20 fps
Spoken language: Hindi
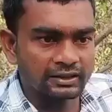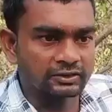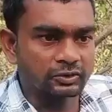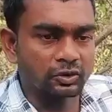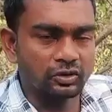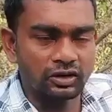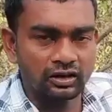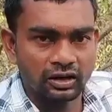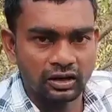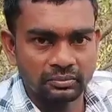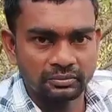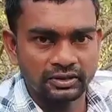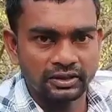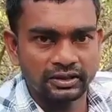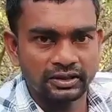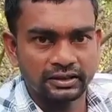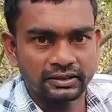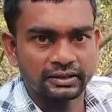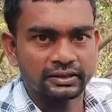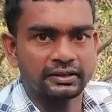आंदोलन हम
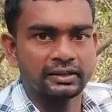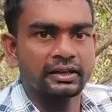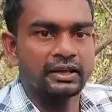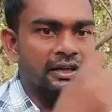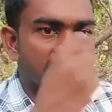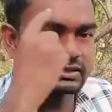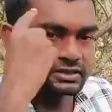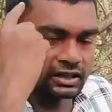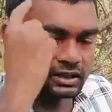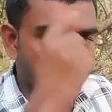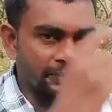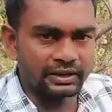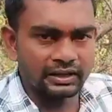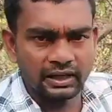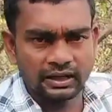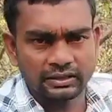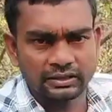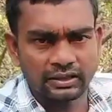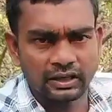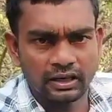करेंगे सर पे
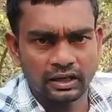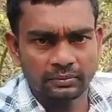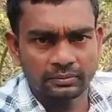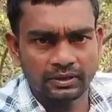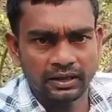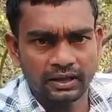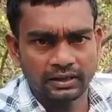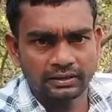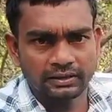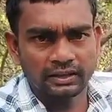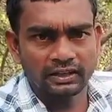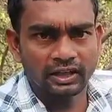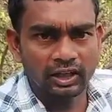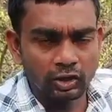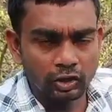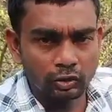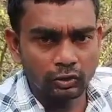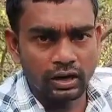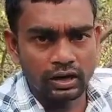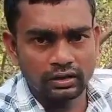लाठियां हम खाएंगे
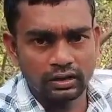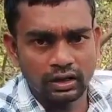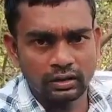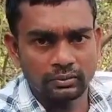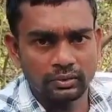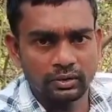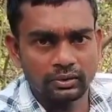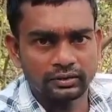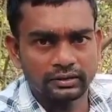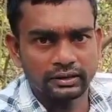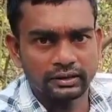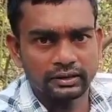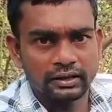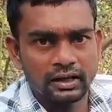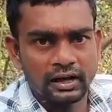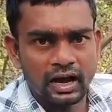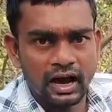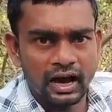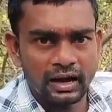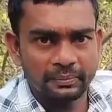लहलुआन हम होंगे
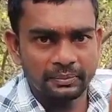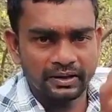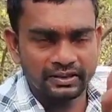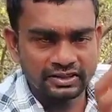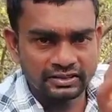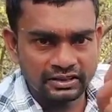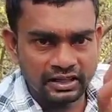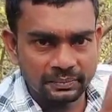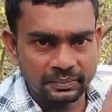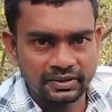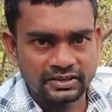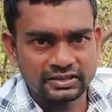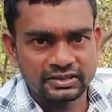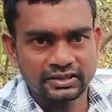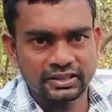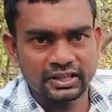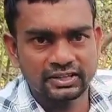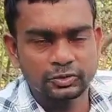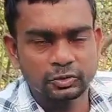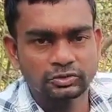आपका जितना
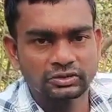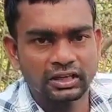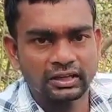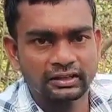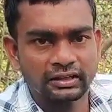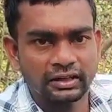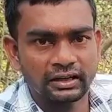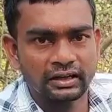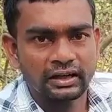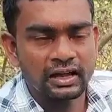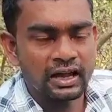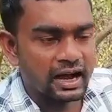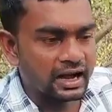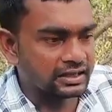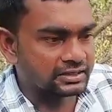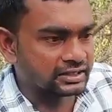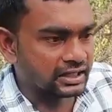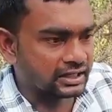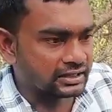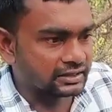पसीना चूता है ना
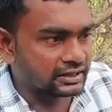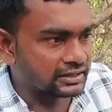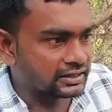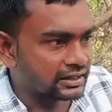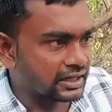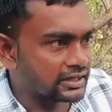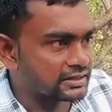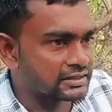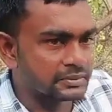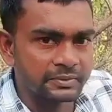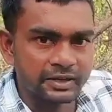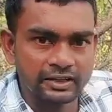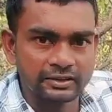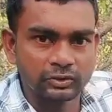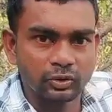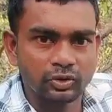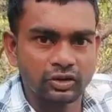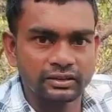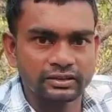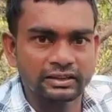आज झारखंड राज्य में
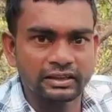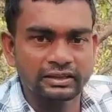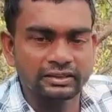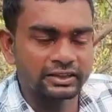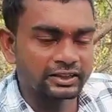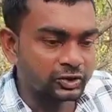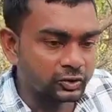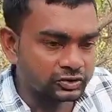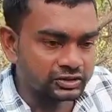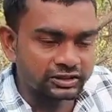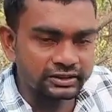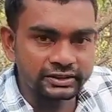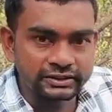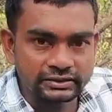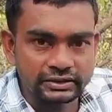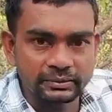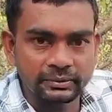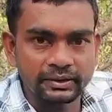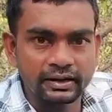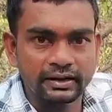आंदोलन के लिए नियोजन
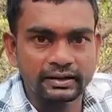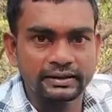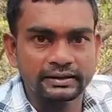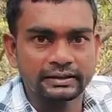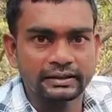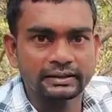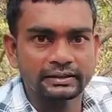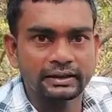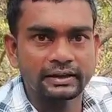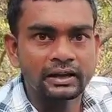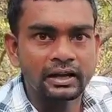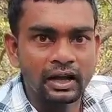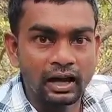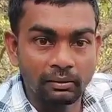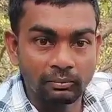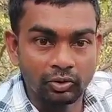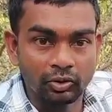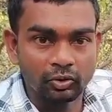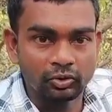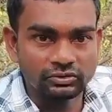नीति बनाने के लिए
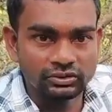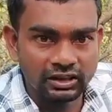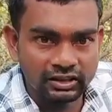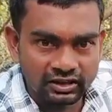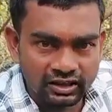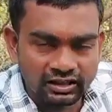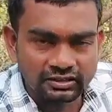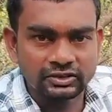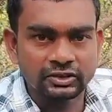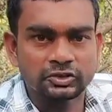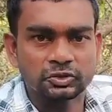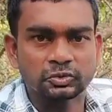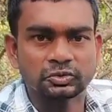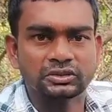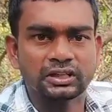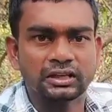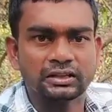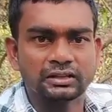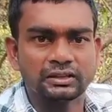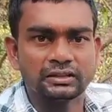हम लोग उतना रक्त
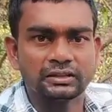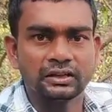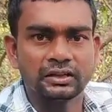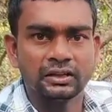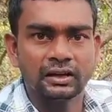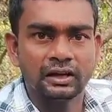चूता है